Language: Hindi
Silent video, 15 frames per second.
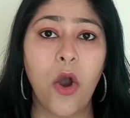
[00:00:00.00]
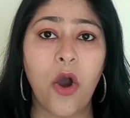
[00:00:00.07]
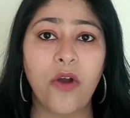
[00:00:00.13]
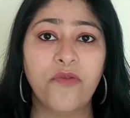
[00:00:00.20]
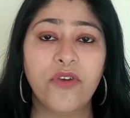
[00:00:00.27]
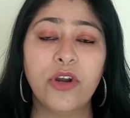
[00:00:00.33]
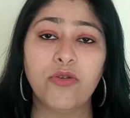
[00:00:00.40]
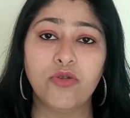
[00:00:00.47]

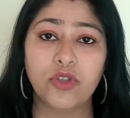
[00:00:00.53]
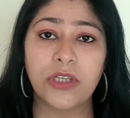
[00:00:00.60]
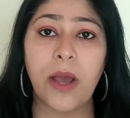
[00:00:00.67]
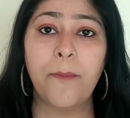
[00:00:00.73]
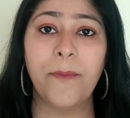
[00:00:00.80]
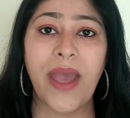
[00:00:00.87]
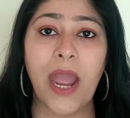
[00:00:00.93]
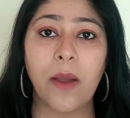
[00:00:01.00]
और फिर
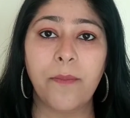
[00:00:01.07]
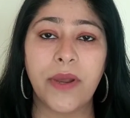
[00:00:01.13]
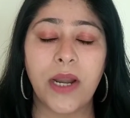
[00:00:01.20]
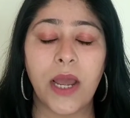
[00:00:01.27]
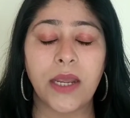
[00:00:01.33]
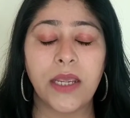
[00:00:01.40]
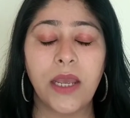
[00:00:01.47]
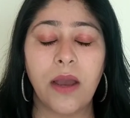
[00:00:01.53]
उसका पैक
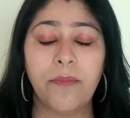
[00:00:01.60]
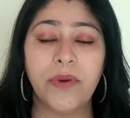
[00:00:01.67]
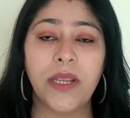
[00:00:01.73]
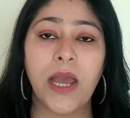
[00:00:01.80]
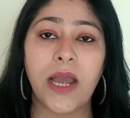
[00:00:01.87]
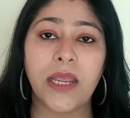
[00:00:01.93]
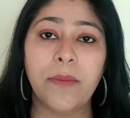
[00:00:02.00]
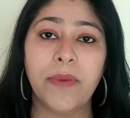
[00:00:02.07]
बना के
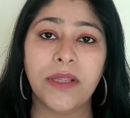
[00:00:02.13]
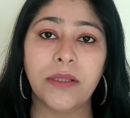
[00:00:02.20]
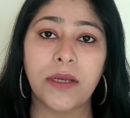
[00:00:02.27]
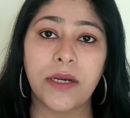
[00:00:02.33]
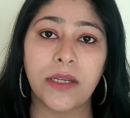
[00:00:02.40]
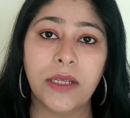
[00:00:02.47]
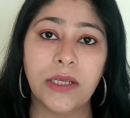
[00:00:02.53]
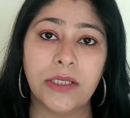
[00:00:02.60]
अपनी आंखें बंद
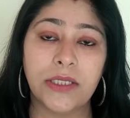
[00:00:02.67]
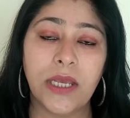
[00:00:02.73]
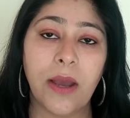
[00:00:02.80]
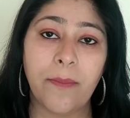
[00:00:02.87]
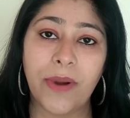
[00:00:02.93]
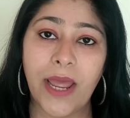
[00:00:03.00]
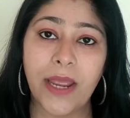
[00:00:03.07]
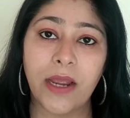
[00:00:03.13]
करके इसे
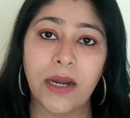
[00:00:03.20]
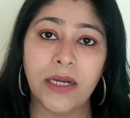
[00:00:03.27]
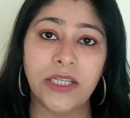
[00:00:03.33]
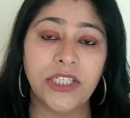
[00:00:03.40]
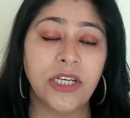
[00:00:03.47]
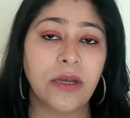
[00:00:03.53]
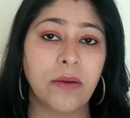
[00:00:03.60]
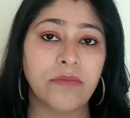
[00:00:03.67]
अप्लाई कर
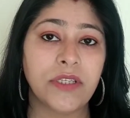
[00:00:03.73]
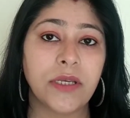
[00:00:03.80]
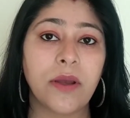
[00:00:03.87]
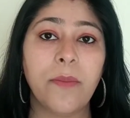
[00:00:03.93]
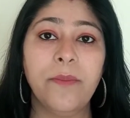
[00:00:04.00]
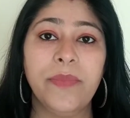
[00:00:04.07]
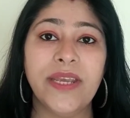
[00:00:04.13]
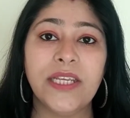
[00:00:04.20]
लीजिए कम से
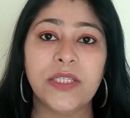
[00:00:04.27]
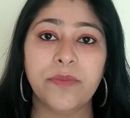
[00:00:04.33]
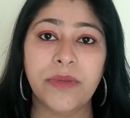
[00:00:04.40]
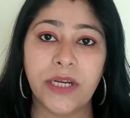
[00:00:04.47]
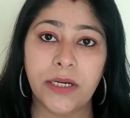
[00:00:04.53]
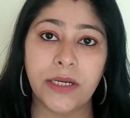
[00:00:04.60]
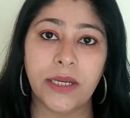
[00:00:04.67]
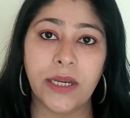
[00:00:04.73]
कम बीस
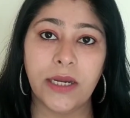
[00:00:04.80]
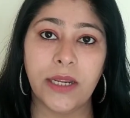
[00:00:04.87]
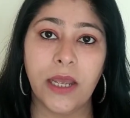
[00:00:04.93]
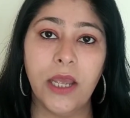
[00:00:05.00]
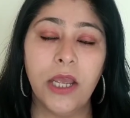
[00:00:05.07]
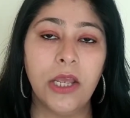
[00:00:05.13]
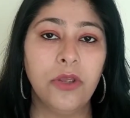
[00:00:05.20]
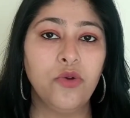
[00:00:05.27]
मिनट के लिए